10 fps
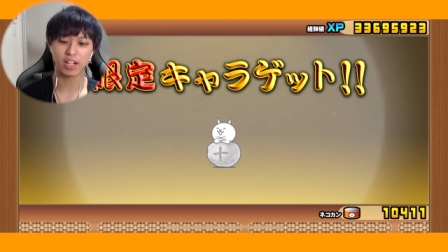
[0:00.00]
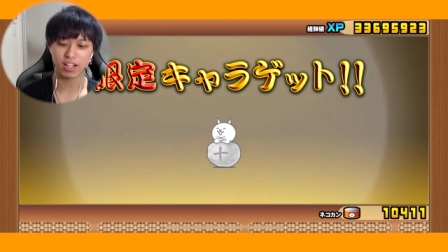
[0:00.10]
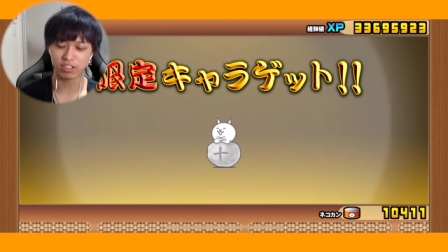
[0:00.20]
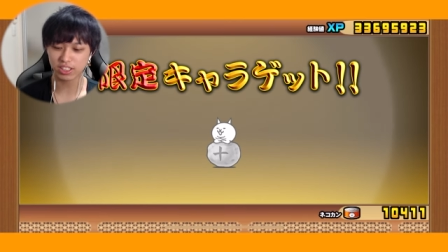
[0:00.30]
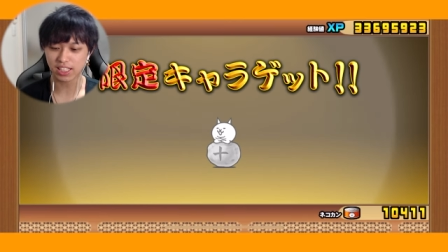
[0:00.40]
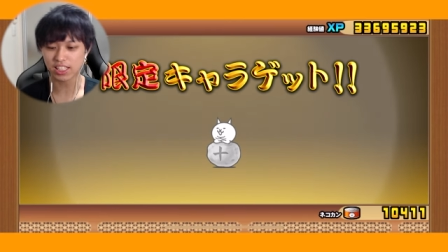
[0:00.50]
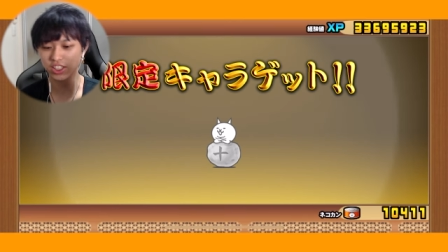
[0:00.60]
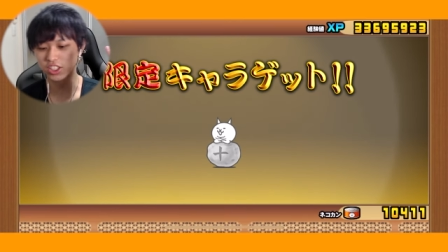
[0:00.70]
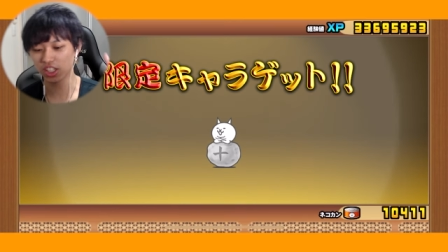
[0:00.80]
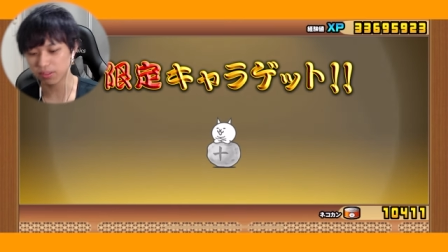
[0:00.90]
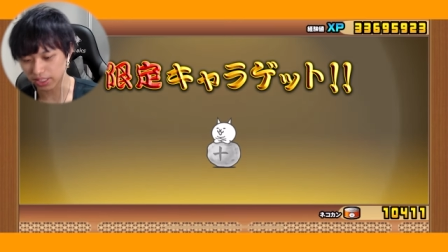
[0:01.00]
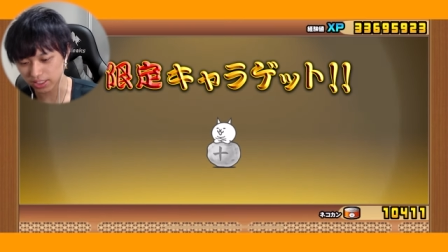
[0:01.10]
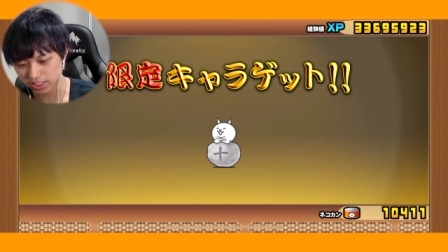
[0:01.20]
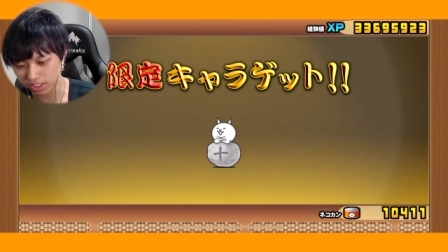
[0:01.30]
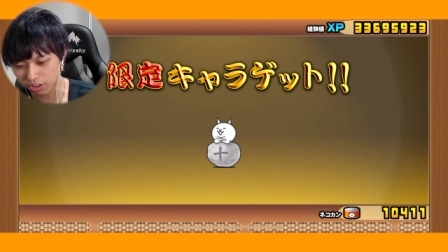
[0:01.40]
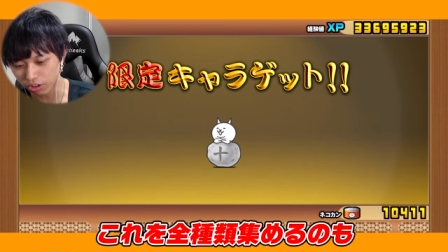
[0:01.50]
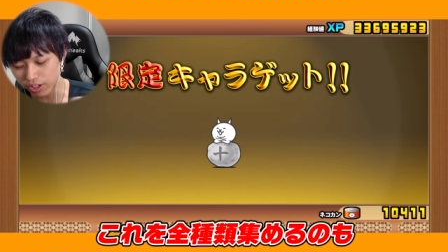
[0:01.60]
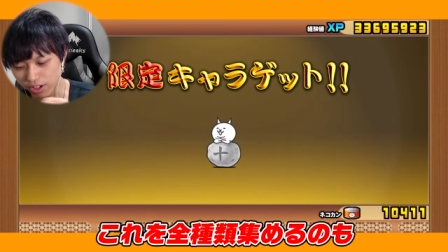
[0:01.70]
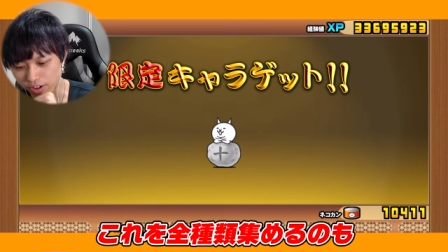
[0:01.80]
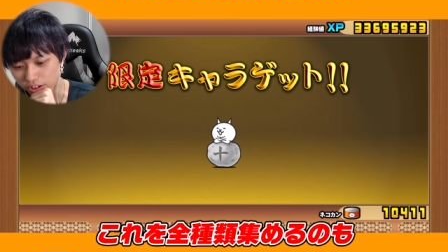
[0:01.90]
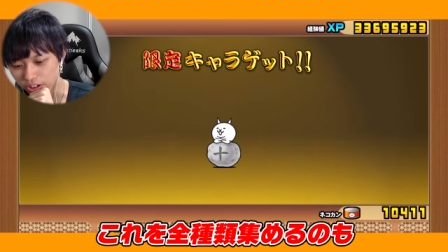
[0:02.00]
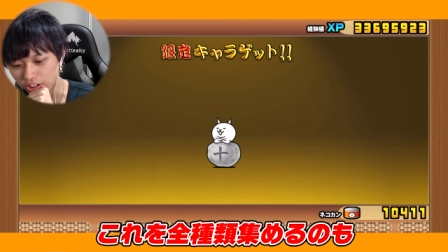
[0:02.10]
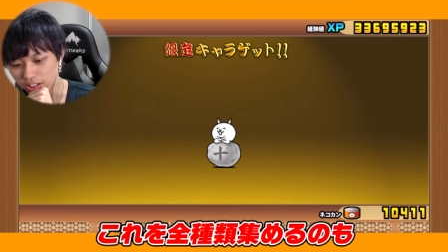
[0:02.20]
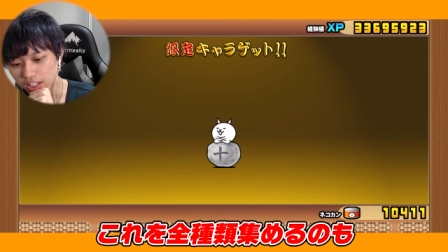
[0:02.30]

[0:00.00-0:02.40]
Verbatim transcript: はい、これで3種類目です。で、これを